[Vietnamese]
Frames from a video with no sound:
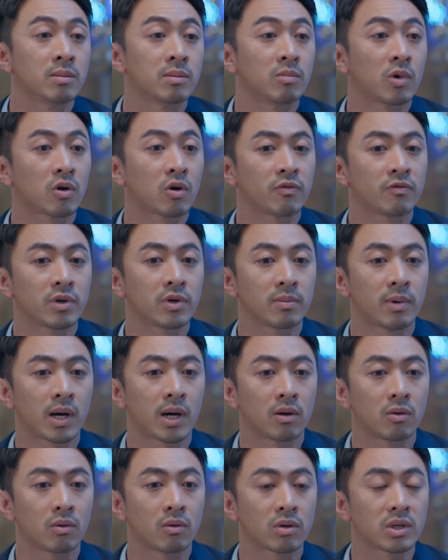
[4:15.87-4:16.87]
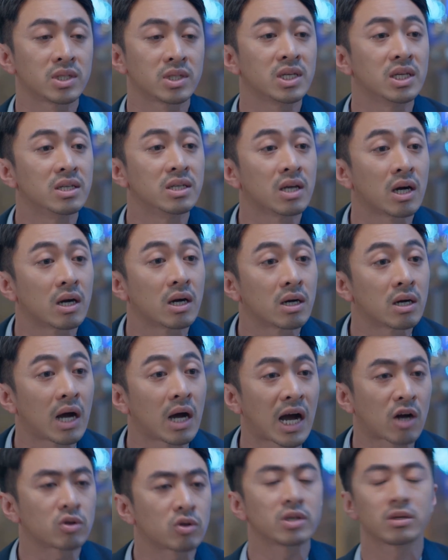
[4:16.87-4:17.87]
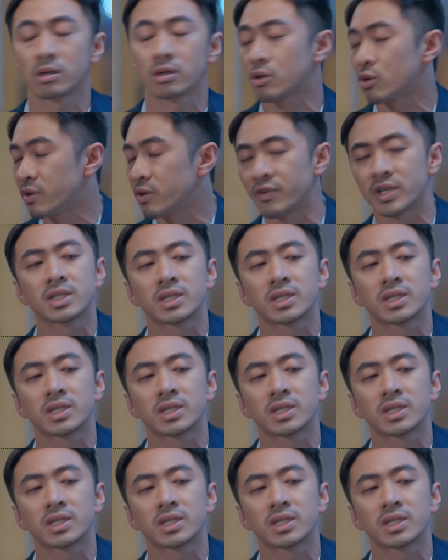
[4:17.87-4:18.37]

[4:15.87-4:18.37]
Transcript: mà con vừa bảo cái gì nhỉ? À, con đi, con đi vệ